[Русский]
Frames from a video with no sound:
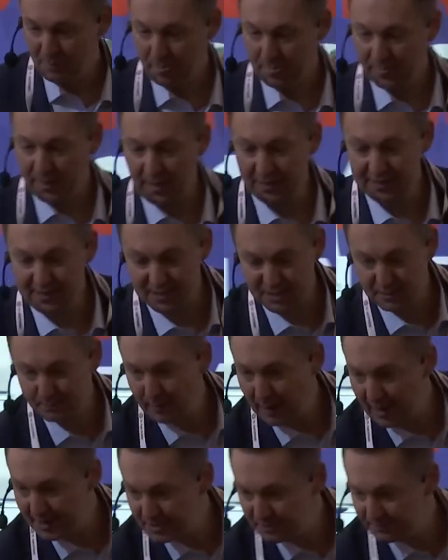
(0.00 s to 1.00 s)
Да, я
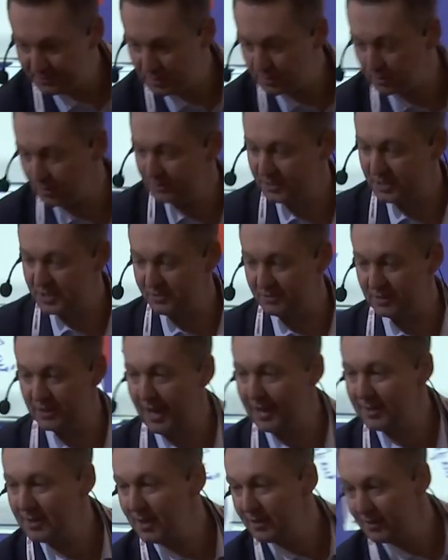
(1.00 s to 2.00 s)
спать, все, до
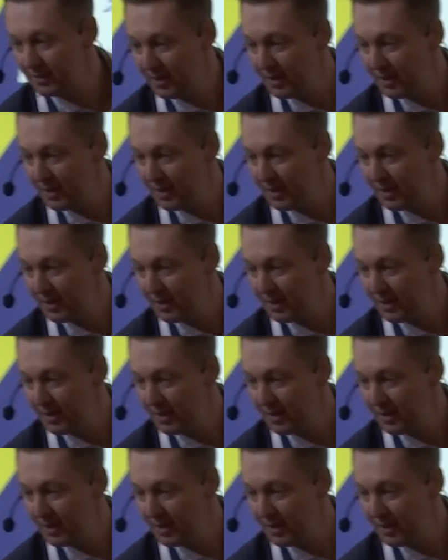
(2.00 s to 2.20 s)
свидания,